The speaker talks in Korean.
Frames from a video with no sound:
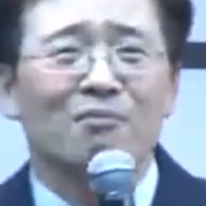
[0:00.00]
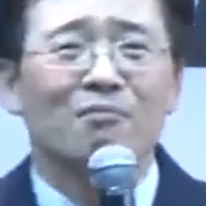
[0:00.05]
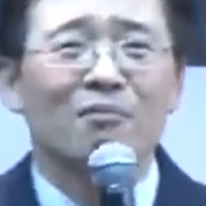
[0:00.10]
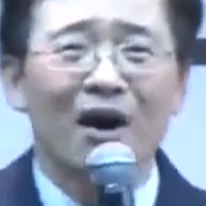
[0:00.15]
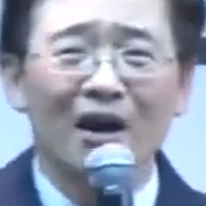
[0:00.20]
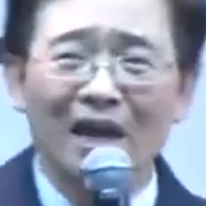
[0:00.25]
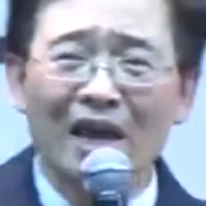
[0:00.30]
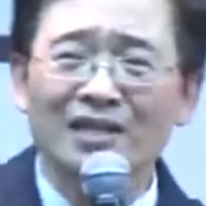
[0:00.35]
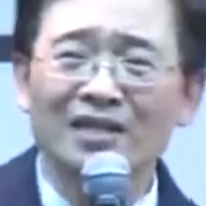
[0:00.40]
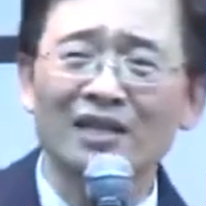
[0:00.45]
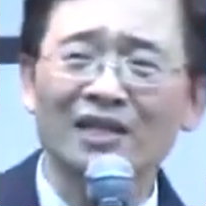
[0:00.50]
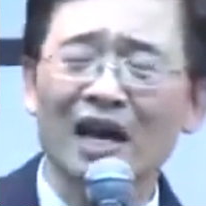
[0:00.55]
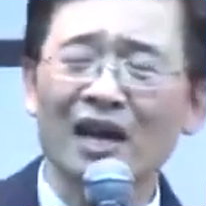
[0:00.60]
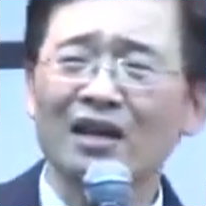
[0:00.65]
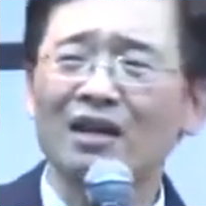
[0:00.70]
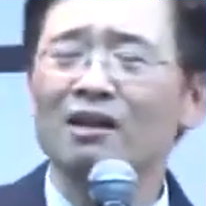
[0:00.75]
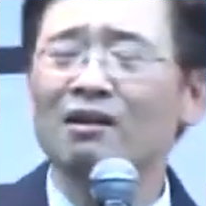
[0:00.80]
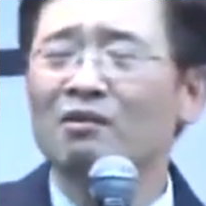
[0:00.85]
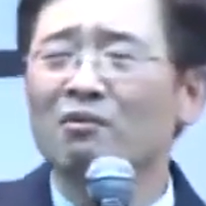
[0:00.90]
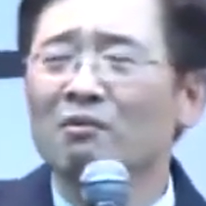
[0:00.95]
막 해서
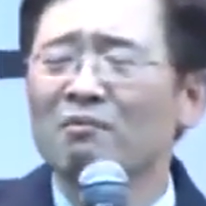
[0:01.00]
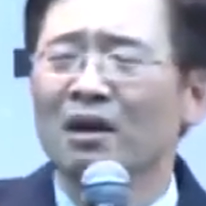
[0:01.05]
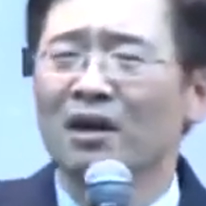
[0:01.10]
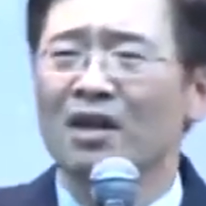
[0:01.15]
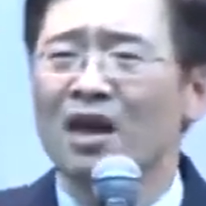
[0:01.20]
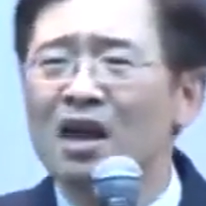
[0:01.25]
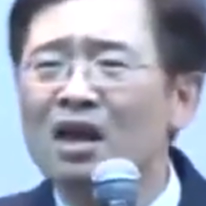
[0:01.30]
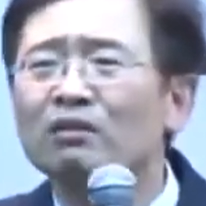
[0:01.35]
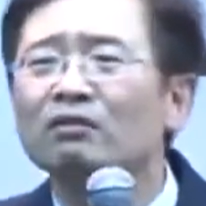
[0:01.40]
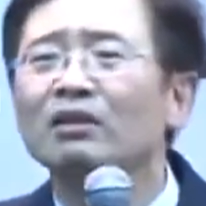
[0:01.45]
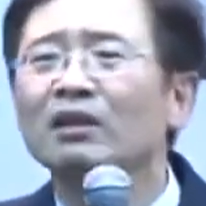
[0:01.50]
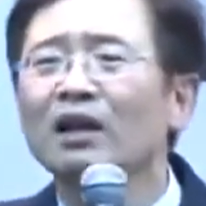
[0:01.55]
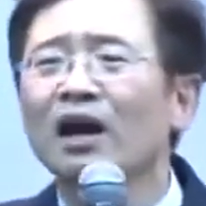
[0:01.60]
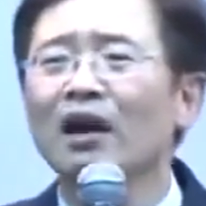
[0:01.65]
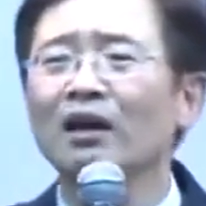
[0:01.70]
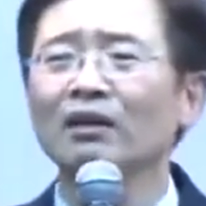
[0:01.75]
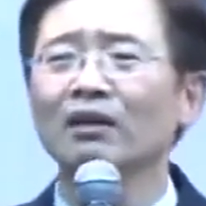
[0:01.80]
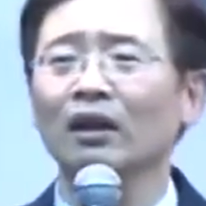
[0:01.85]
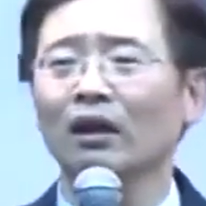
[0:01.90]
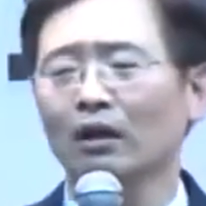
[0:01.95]
살리려고 막 계속
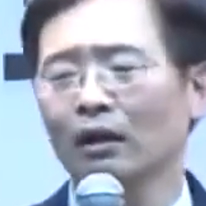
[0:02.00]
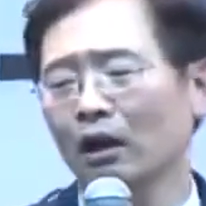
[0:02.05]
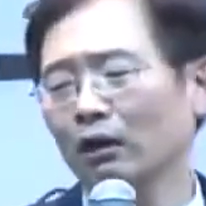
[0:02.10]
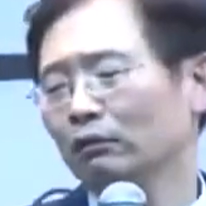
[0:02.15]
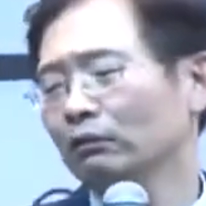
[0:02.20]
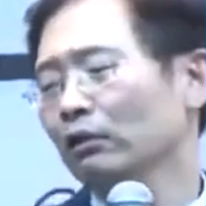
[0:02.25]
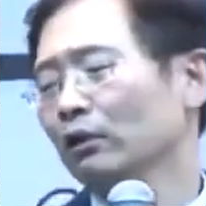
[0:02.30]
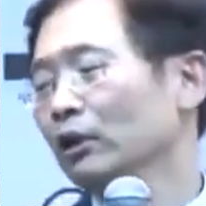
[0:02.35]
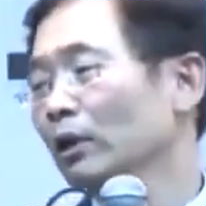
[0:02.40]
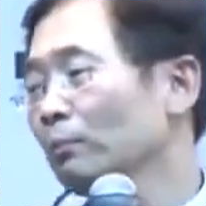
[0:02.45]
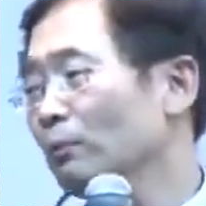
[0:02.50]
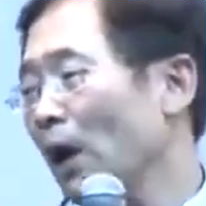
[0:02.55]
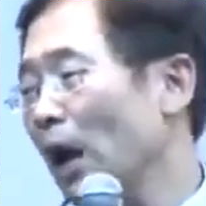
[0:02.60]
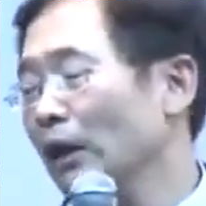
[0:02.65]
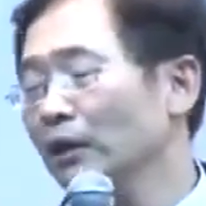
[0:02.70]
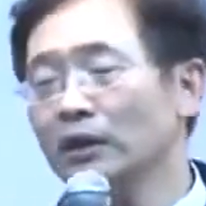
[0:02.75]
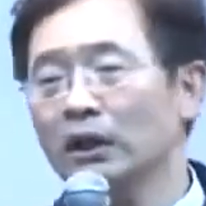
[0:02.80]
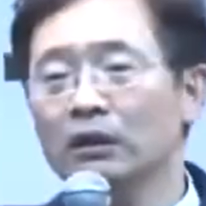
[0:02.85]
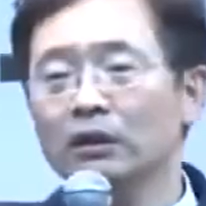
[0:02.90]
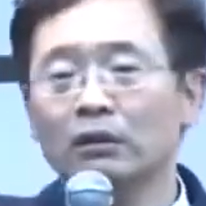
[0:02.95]
일을 하는데 옆에
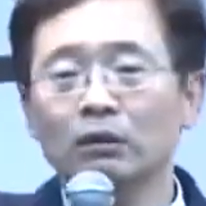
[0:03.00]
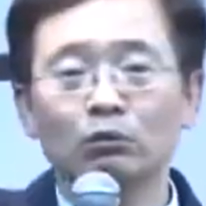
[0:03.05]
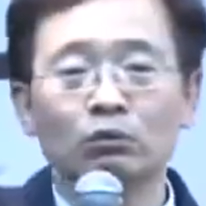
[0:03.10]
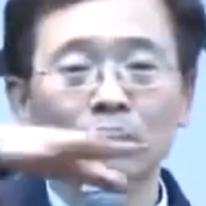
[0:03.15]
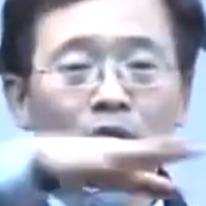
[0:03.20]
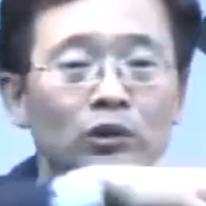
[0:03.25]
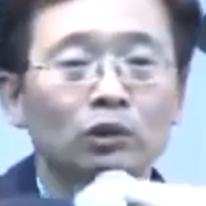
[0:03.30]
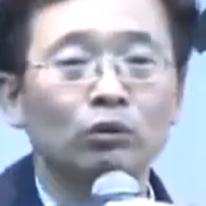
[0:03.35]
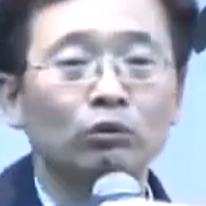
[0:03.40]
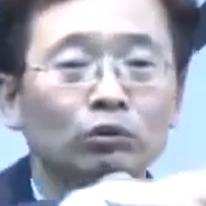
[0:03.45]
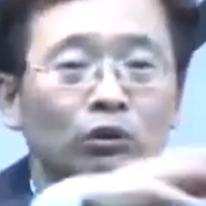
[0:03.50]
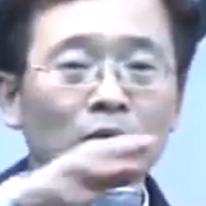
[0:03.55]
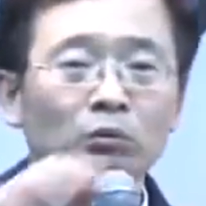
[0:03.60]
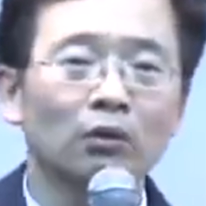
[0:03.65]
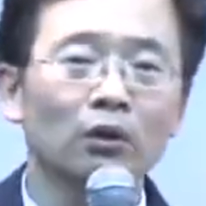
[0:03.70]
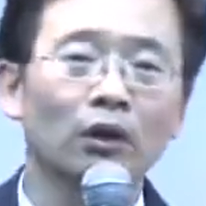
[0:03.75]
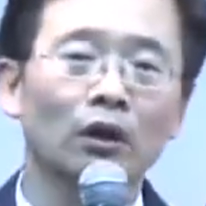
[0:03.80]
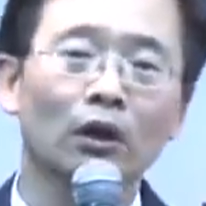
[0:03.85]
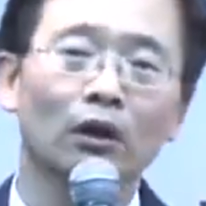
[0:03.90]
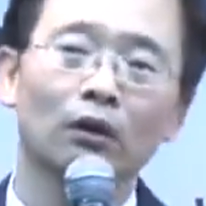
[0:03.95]
앉아있는 우리 직원들
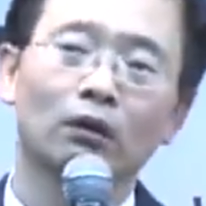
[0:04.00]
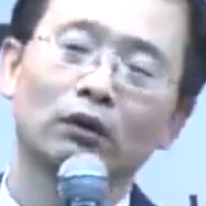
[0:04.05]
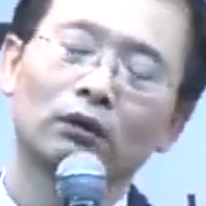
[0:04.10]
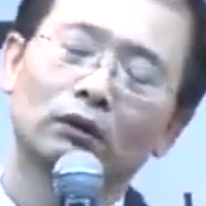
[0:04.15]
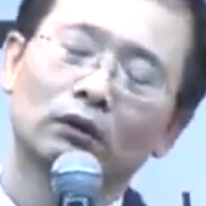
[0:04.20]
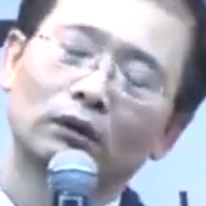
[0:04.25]
보니까